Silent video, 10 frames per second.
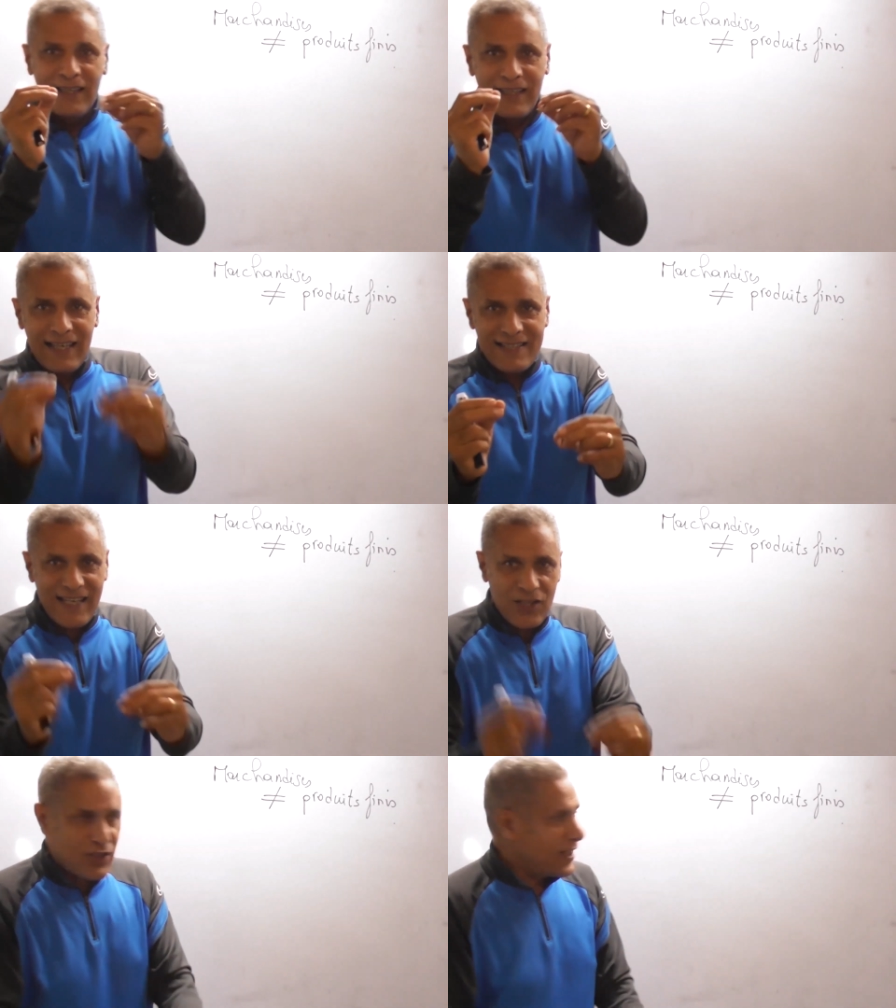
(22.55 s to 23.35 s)
Il
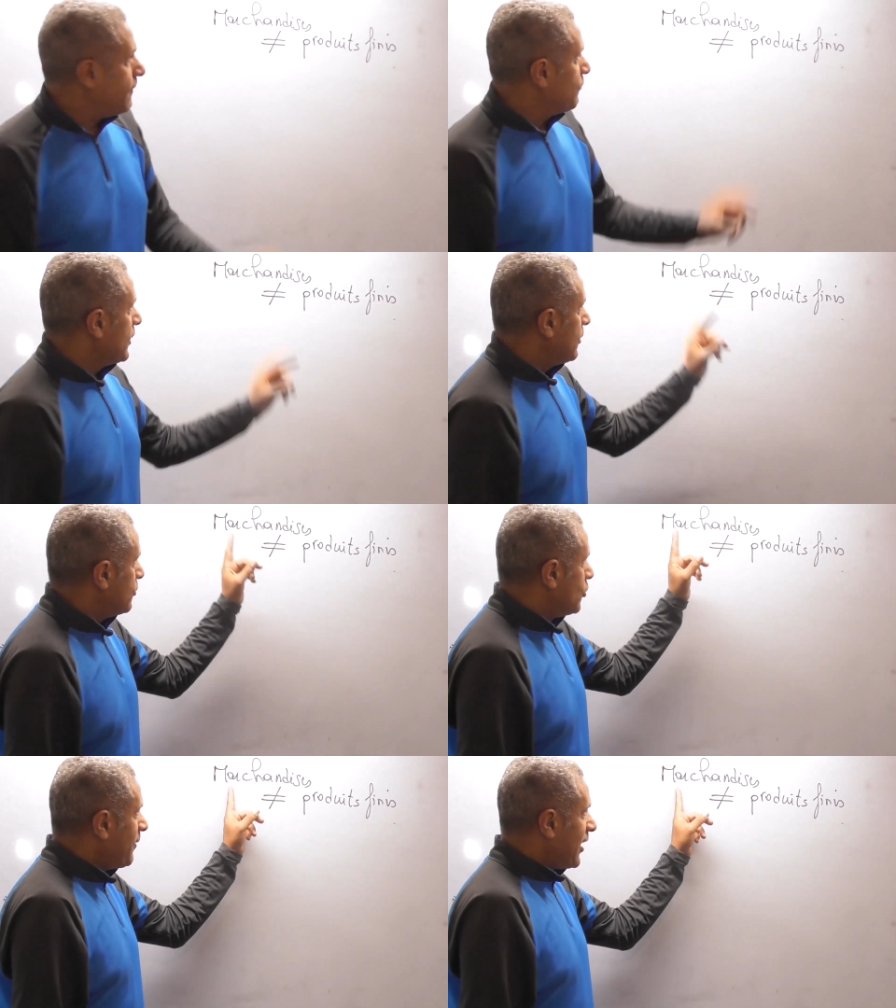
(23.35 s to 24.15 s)
s'agit
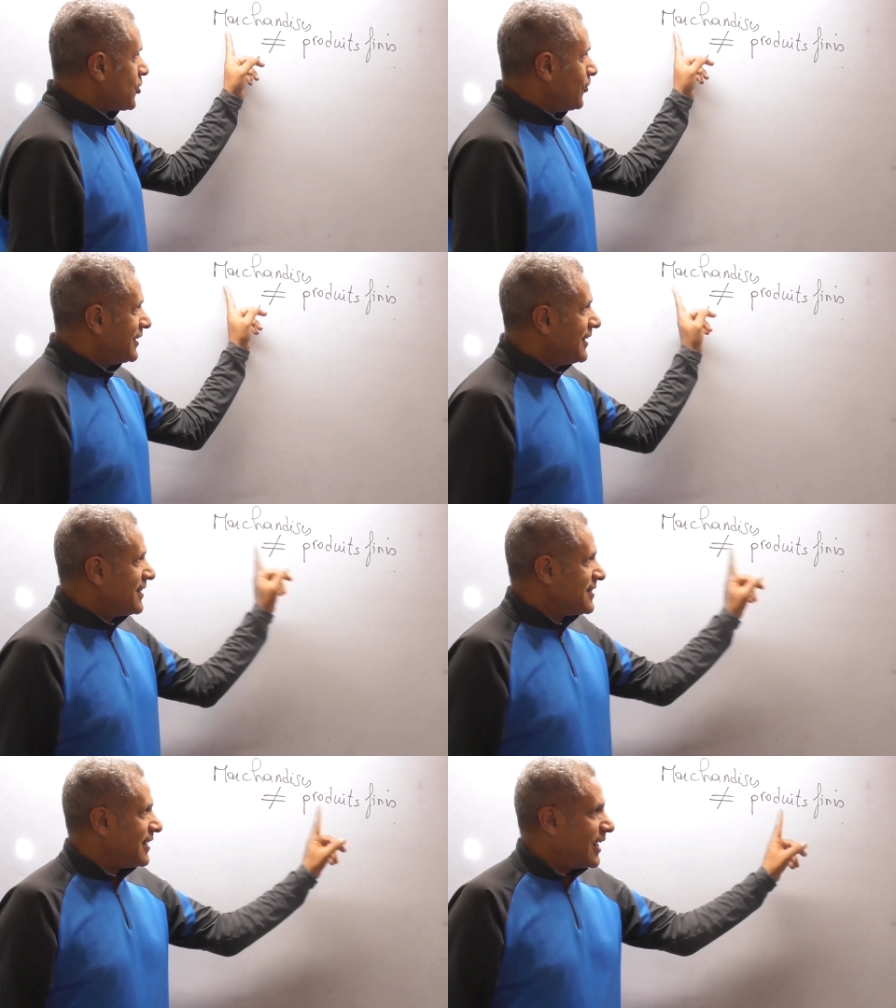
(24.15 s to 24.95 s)
de
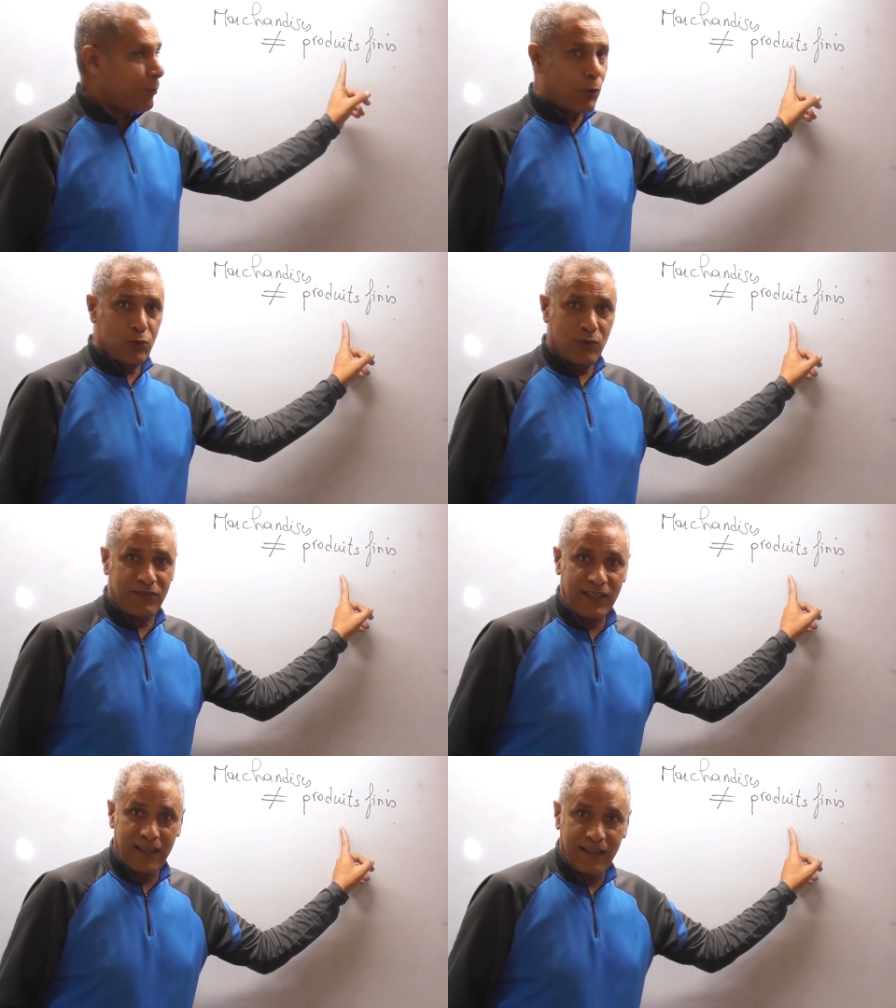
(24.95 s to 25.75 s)
marchandises et produits
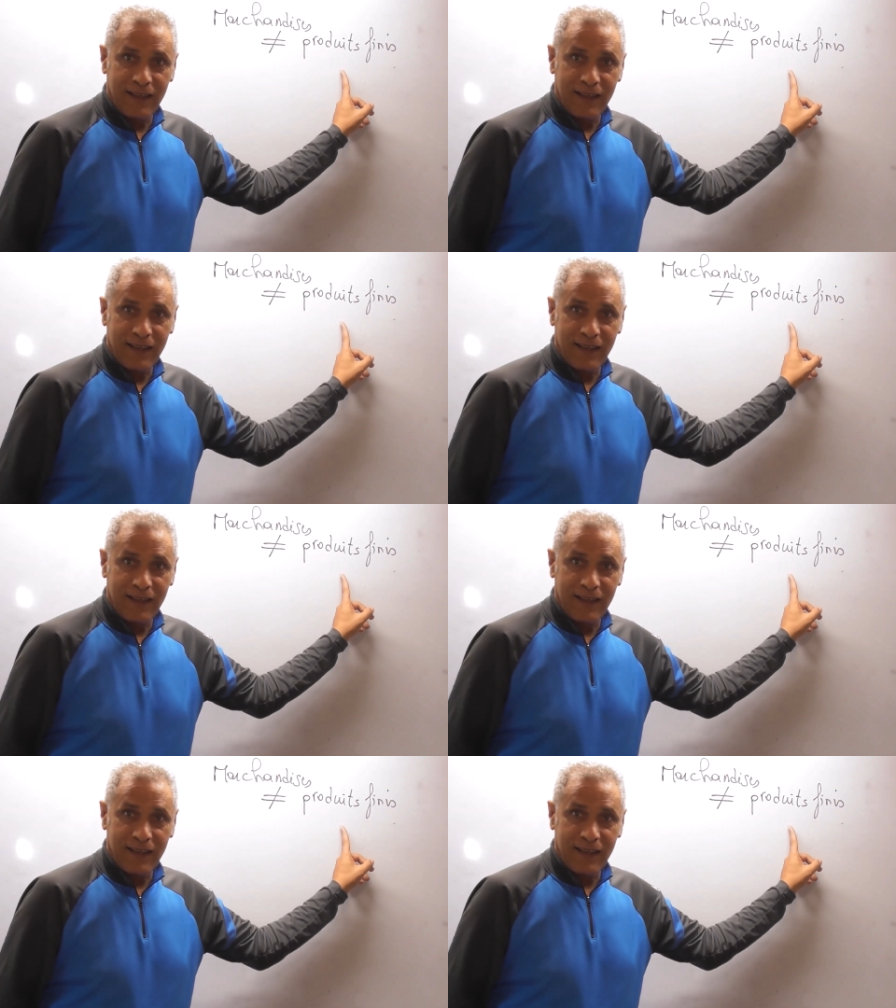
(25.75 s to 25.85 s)
finis.